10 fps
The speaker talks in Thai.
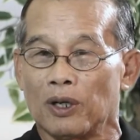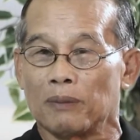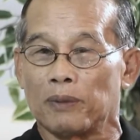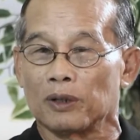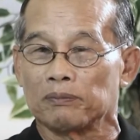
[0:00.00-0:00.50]
อ
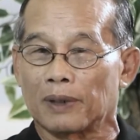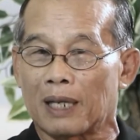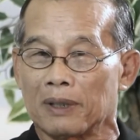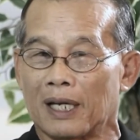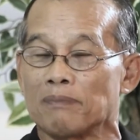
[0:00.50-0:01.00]
พอก
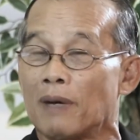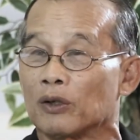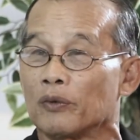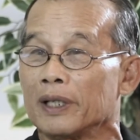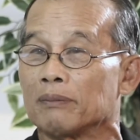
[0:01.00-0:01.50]
รรมการปาก
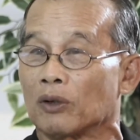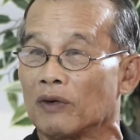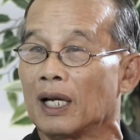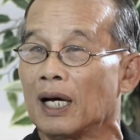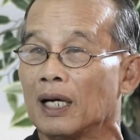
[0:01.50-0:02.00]
นวีดหมด
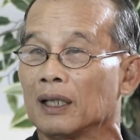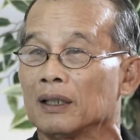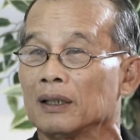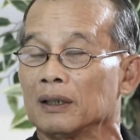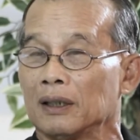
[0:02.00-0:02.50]
เวลา
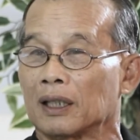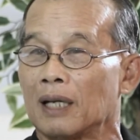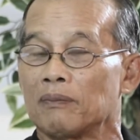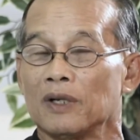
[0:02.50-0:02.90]
ครับนะครับ